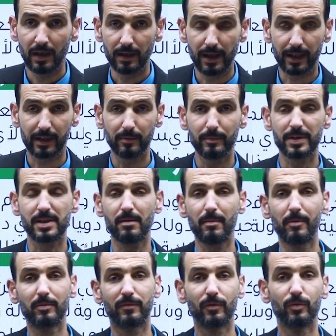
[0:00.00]
لكن
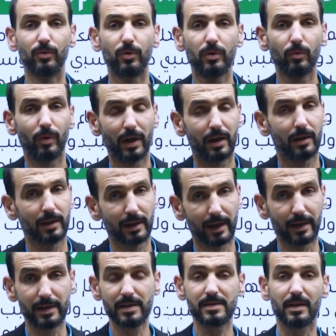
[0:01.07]
بسبب الفضول
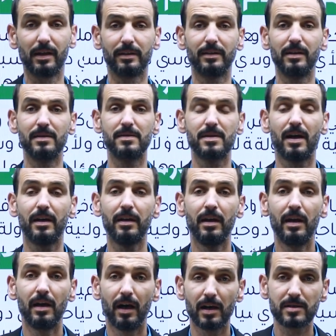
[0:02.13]
والغريزة عند الإنسان
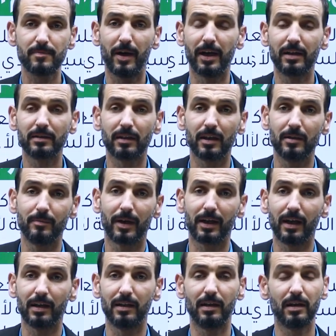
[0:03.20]
أصبح ينتقل من
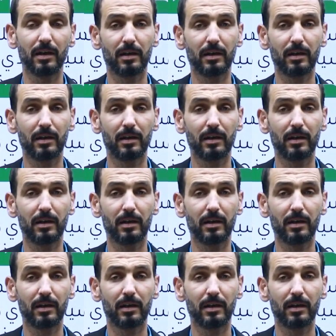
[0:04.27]
مكان